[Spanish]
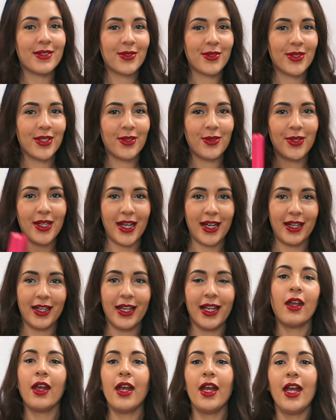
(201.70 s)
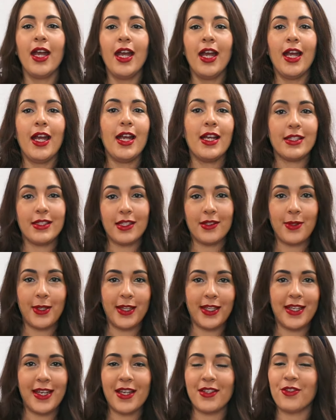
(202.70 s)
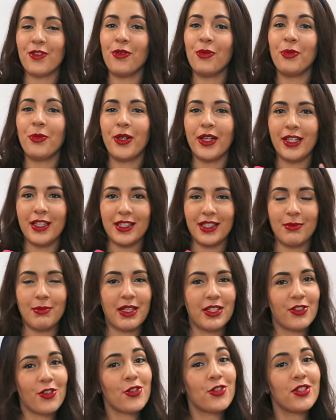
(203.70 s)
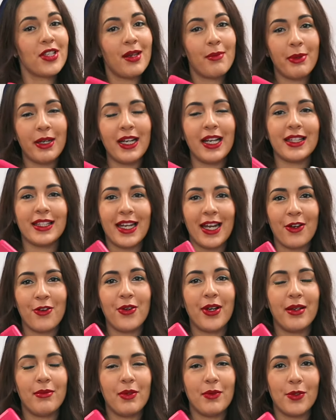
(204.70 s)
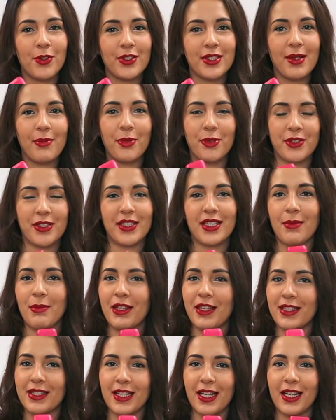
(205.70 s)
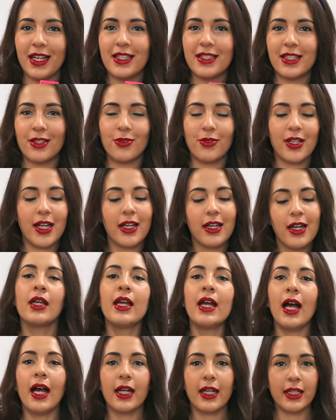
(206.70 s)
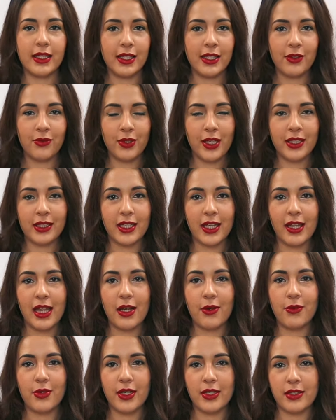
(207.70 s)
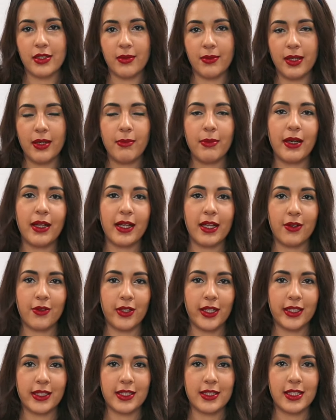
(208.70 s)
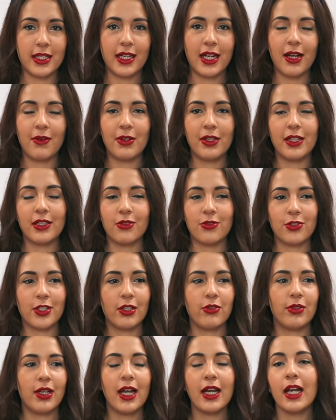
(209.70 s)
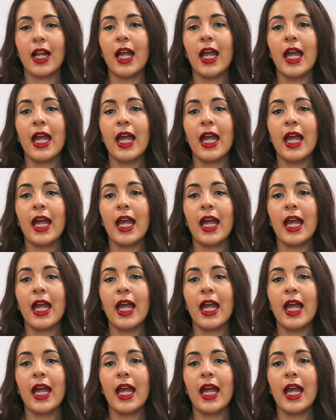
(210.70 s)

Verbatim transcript: su celular. Estas baterías son buenísimas, yo siempre la traigo en mi bolsa por si se me descarga el celular. Aquí tiene una entrada USB para que conectes el cable de tu celular